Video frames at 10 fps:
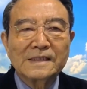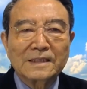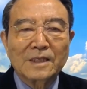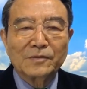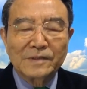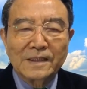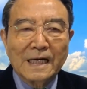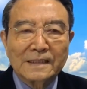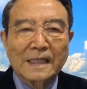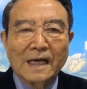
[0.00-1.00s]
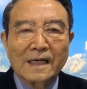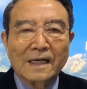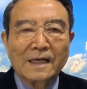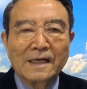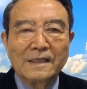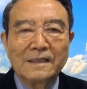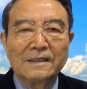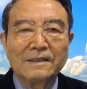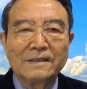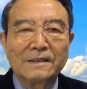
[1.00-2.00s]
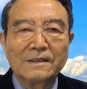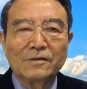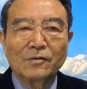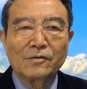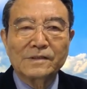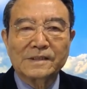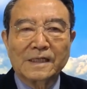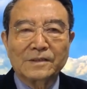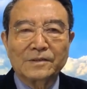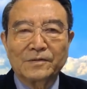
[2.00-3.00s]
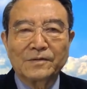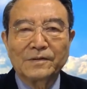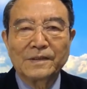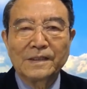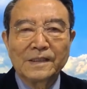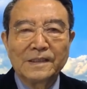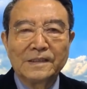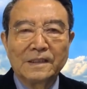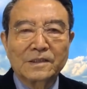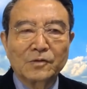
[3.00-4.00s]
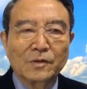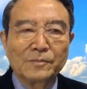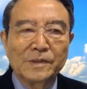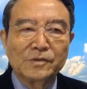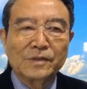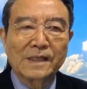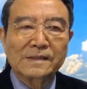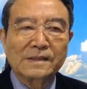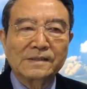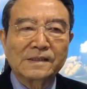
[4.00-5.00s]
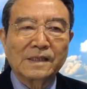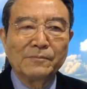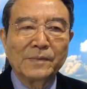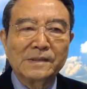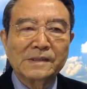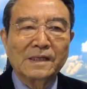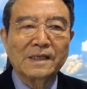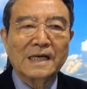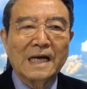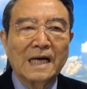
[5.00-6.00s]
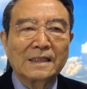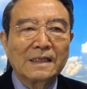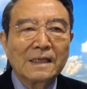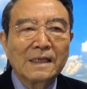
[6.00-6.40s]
그대로 이어가겠다. 이런 또 시나리오. 이럴 경우에 민주당에서는 선명성이 강한